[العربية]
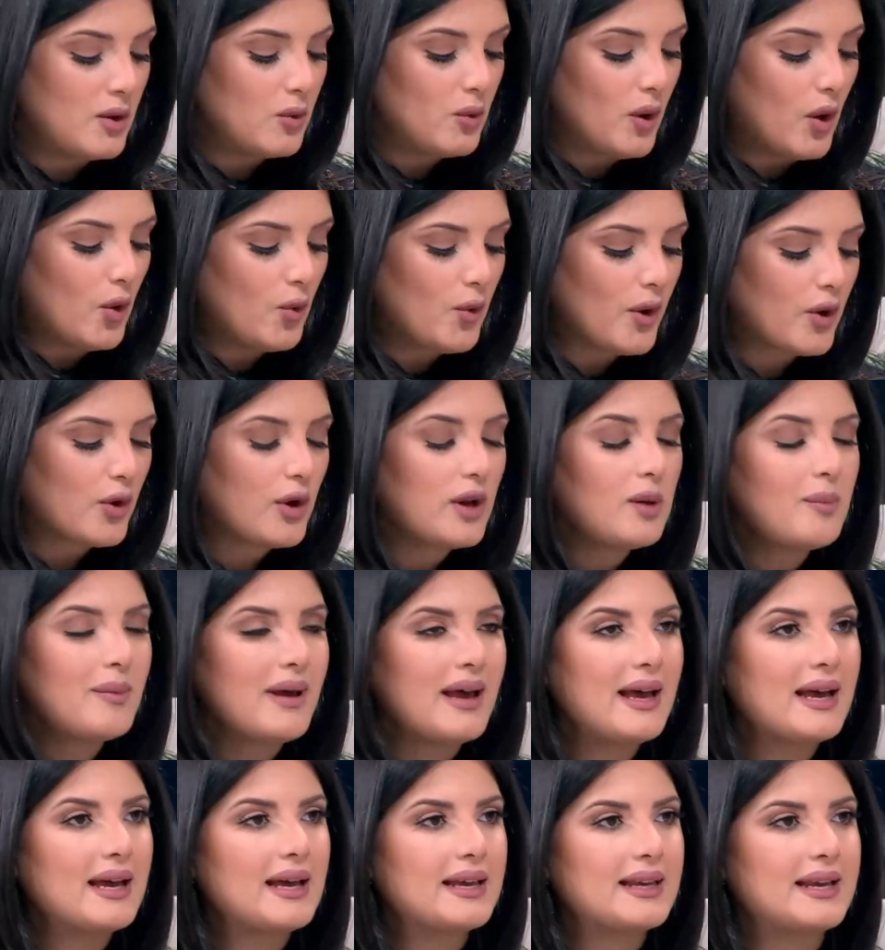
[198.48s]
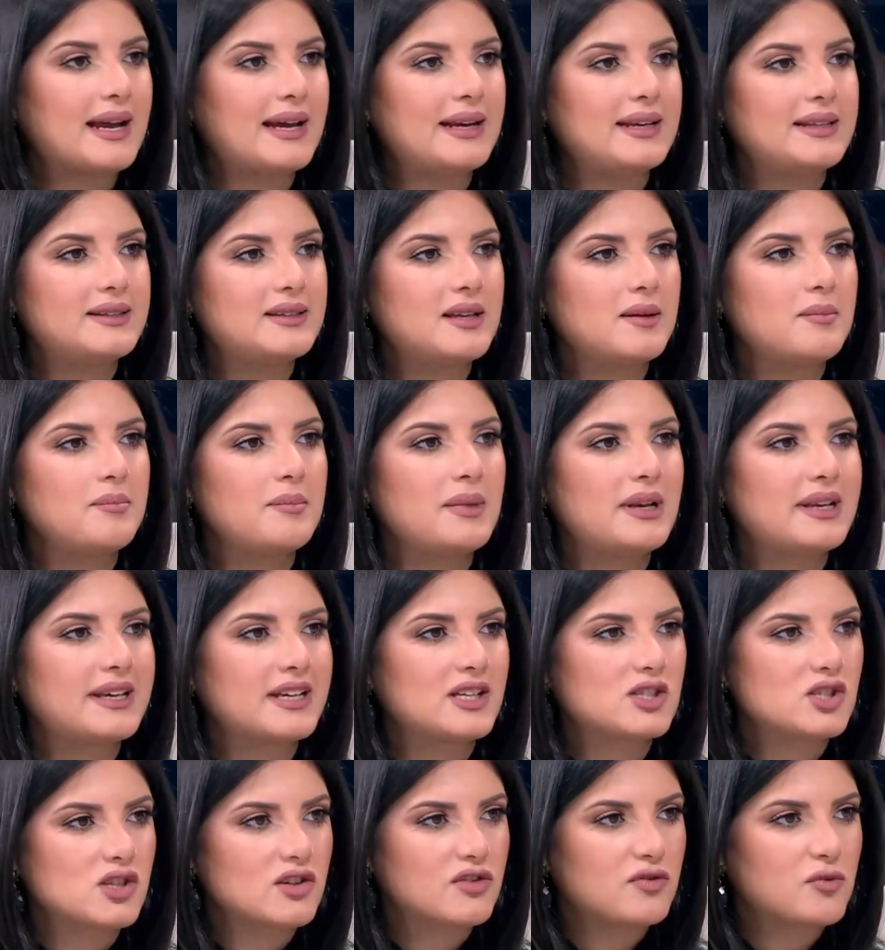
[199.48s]
وهو كل ما يعني يعني تم
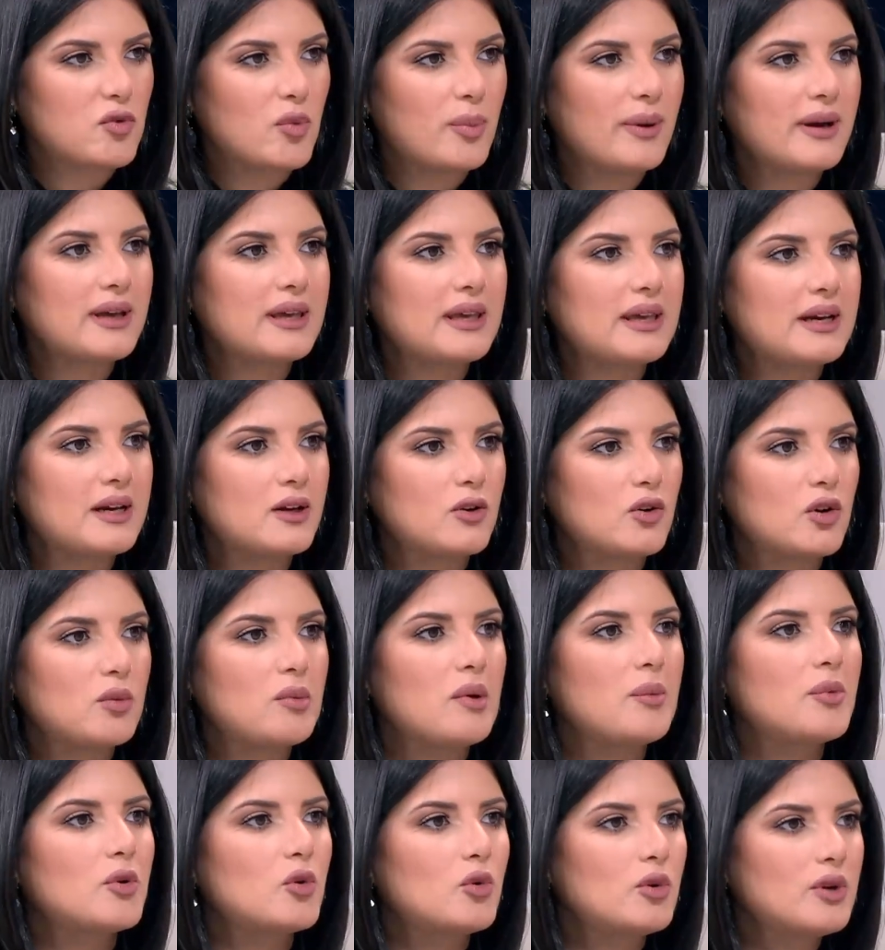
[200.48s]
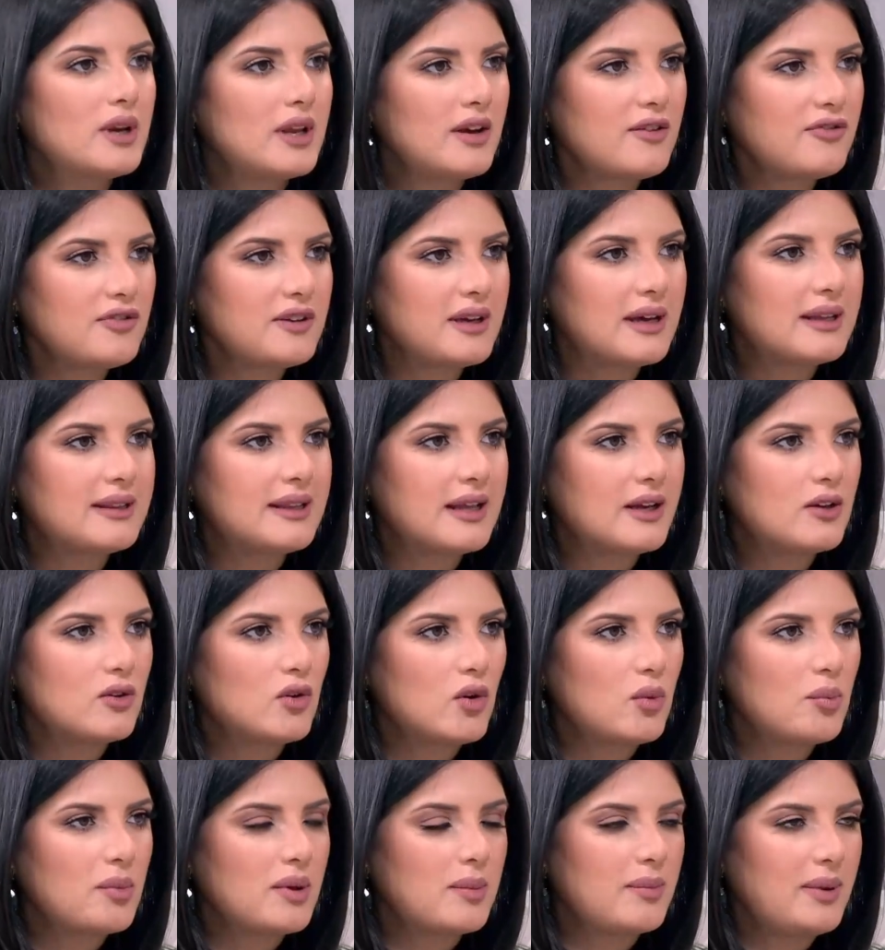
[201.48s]
الكشف مبكرا كل ما بيكون افيد لانه
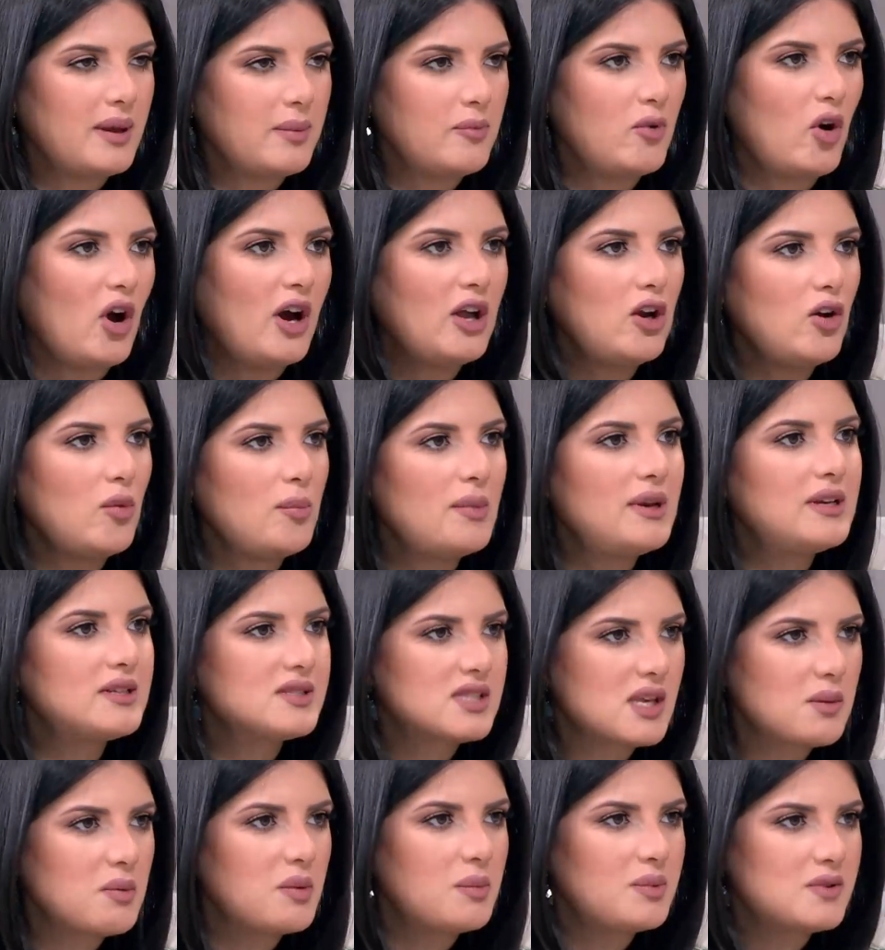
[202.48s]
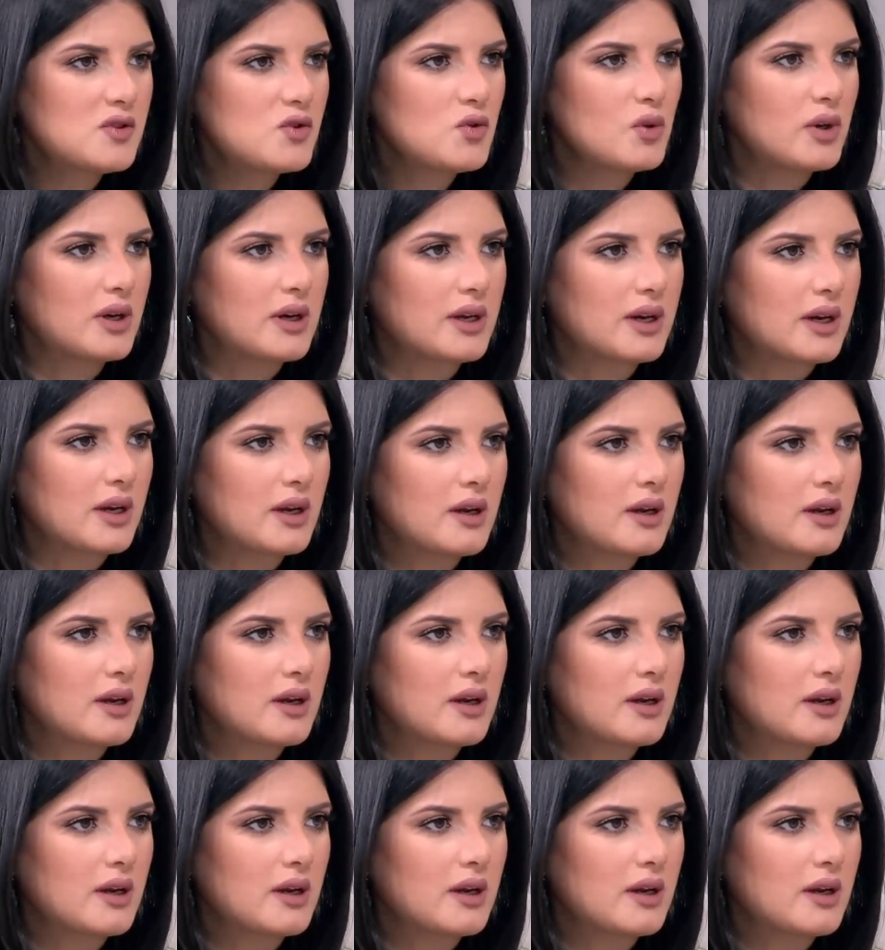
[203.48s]
هم بيحموا حالهم من الاصابه بالسكري بالضبط انت